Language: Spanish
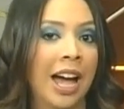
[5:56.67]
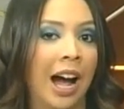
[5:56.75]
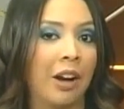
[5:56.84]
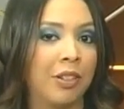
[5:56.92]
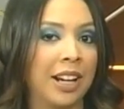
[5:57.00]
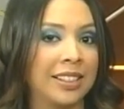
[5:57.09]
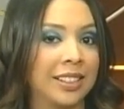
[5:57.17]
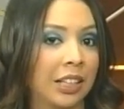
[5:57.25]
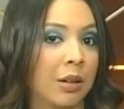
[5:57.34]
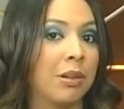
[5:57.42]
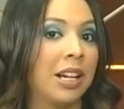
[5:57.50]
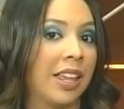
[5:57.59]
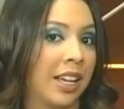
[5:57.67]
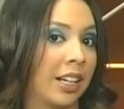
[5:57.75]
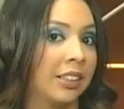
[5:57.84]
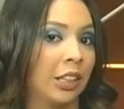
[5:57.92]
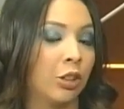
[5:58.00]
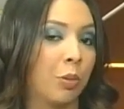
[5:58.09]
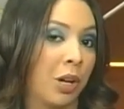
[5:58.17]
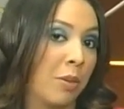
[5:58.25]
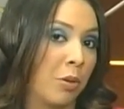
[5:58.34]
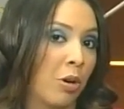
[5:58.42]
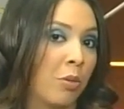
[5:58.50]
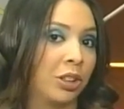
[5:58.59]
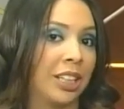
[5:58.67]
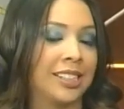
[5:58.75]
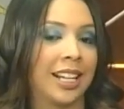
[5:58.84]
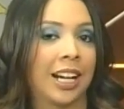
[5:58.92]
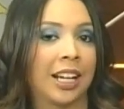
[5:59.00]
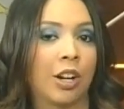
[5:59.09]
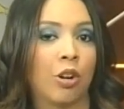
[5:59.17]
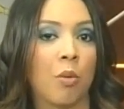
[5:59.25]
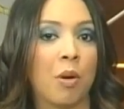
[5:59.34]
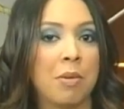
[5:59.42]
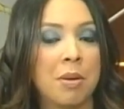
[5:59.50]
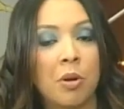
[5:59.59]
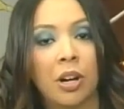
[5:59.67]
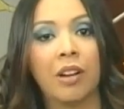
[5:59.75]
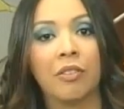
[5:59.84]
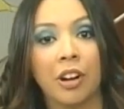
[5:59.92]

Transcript: Al final se termina decantando, por ejemplo, como tercer arquero, como el mismo Rafa